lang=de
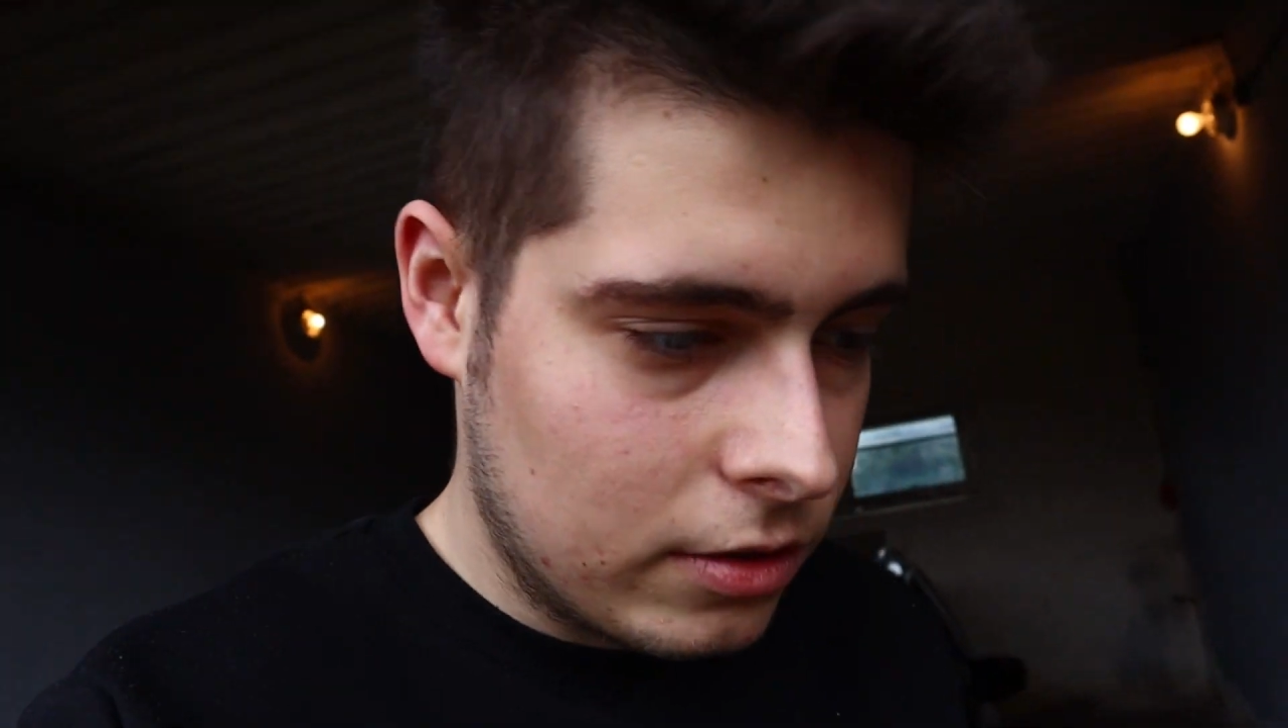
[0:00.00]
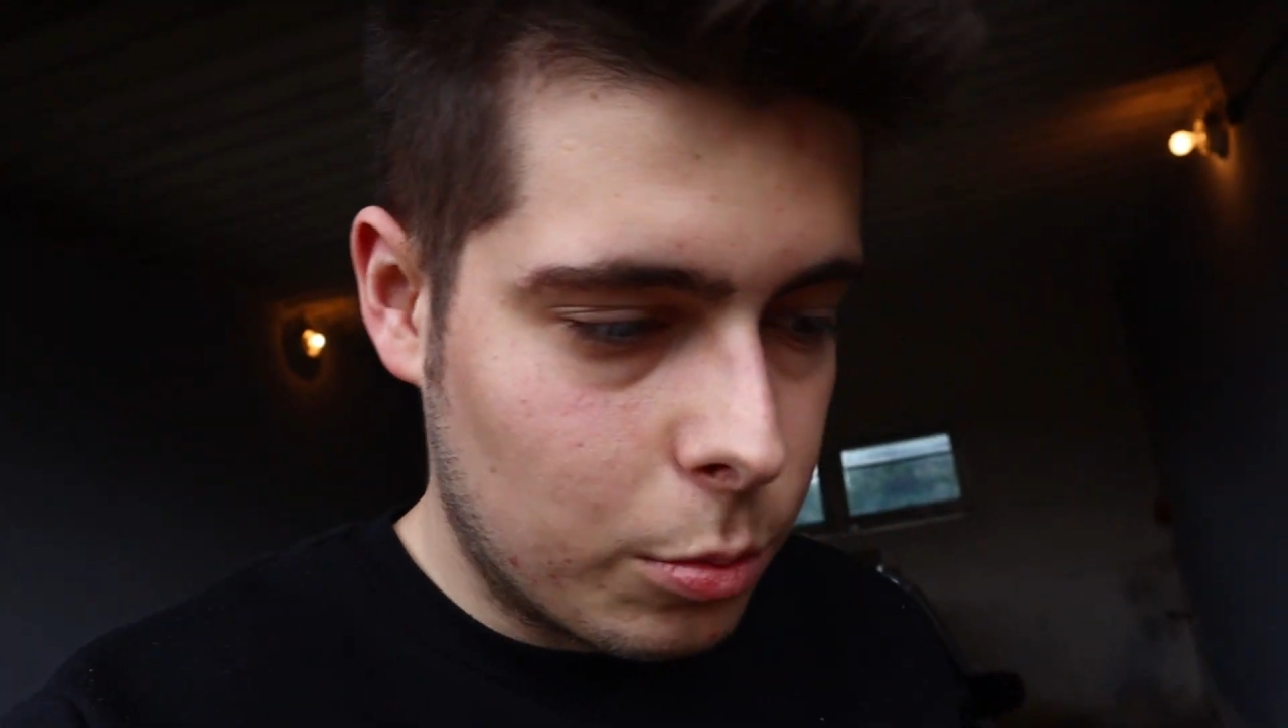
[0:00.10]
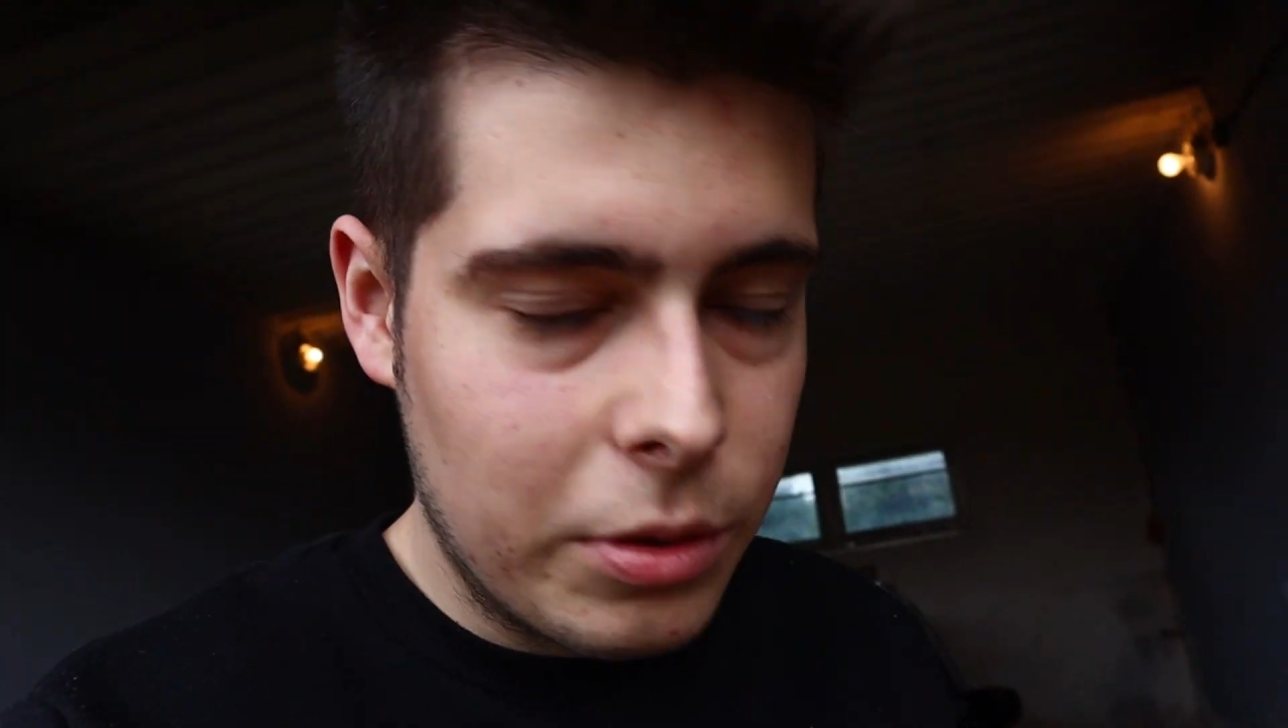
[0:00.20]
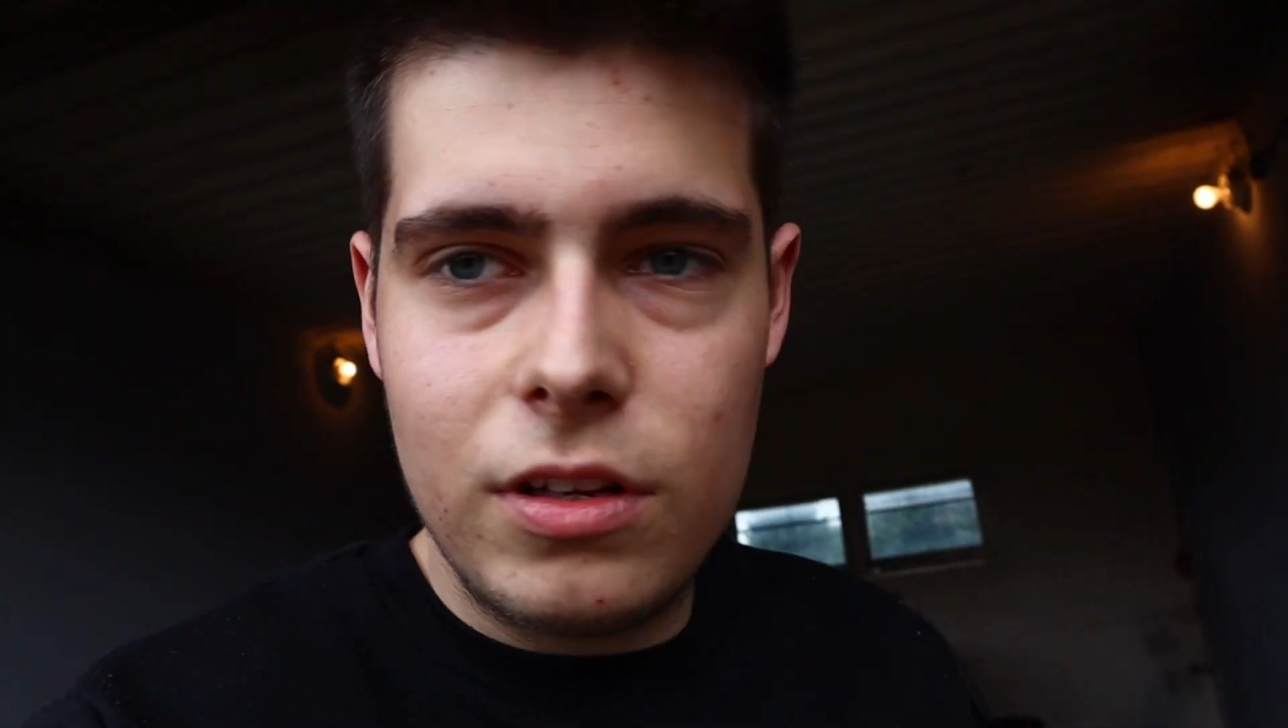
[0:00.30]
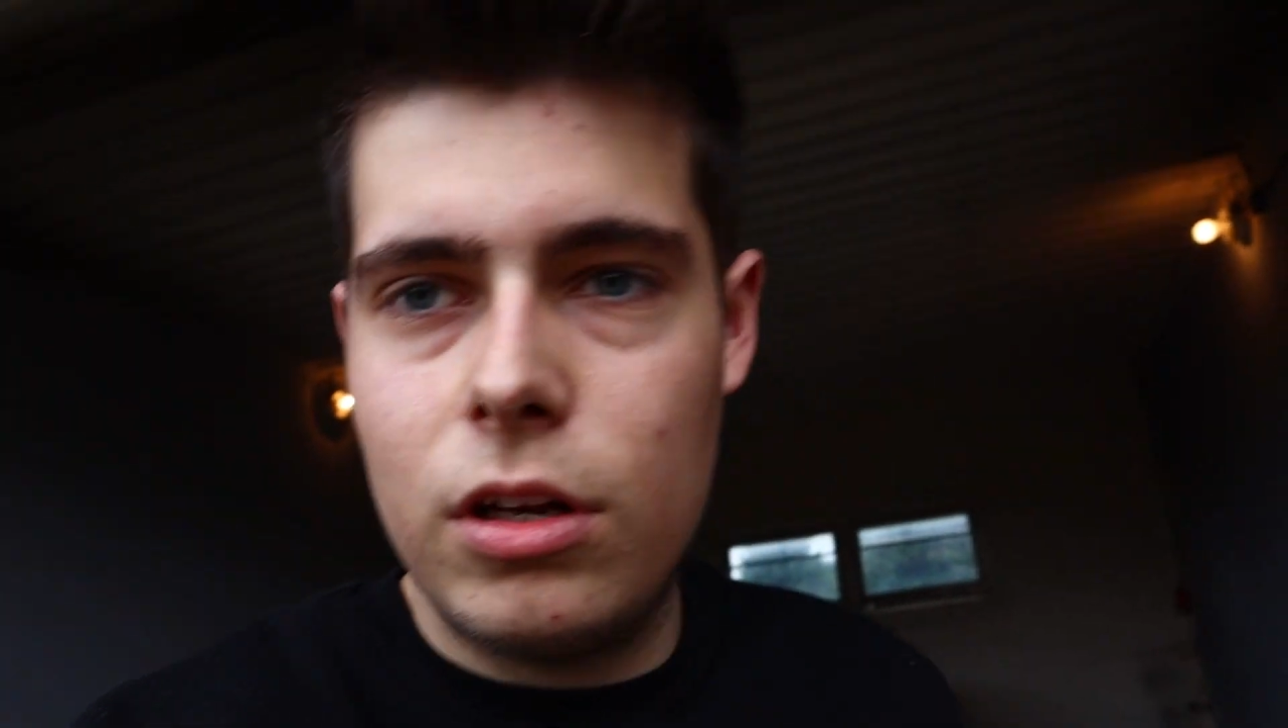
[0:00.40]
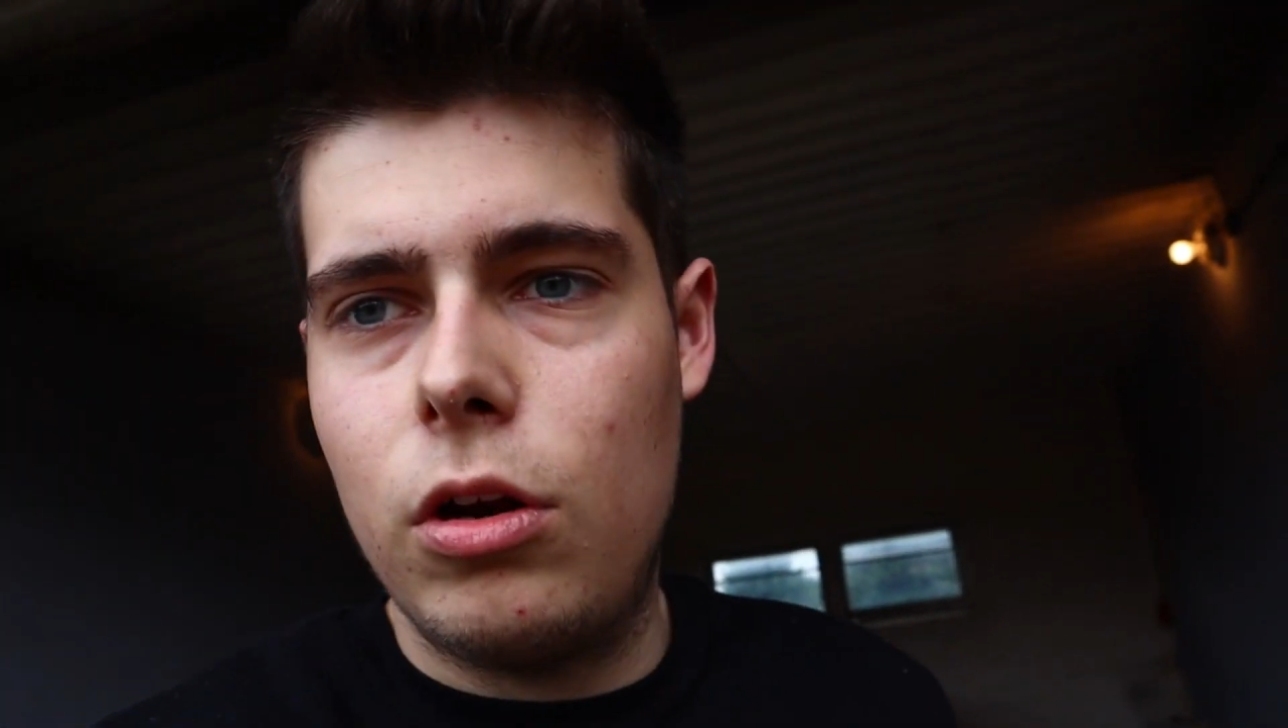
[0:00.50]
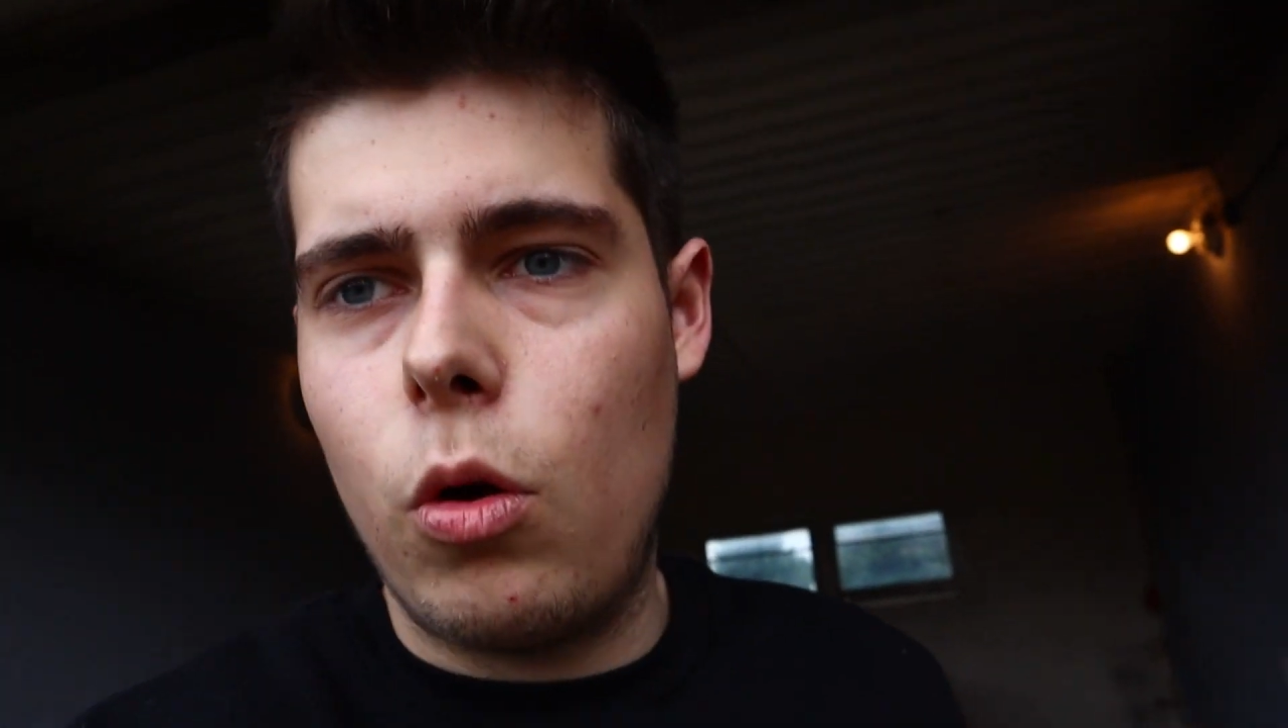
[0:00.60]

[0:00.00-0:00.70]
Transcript: So ein bisschen